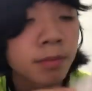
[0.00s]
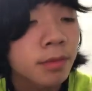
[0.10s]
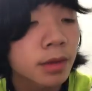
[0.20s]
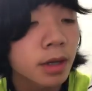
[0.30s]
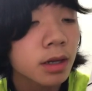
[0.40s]

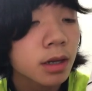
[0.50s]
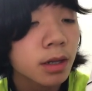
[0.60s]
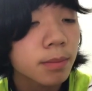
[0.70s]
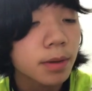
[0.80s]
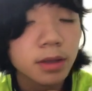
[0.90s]
なかなか
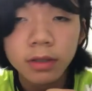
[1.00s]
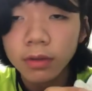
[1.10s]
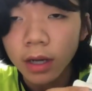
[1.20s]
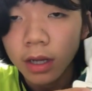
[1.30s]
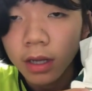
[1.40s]
ねバッテと
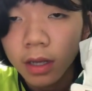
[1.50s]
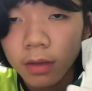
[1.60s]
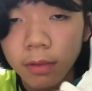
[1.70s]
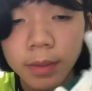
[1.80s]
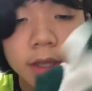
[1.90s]
か、
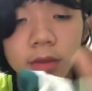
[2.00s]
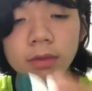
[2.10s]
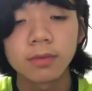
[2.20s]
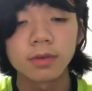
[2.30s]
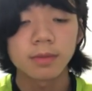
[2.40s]
まあ、見ないと
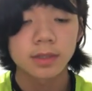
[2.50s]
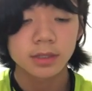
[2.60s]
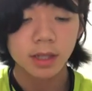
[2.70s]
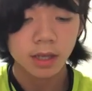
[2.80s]
思いますね、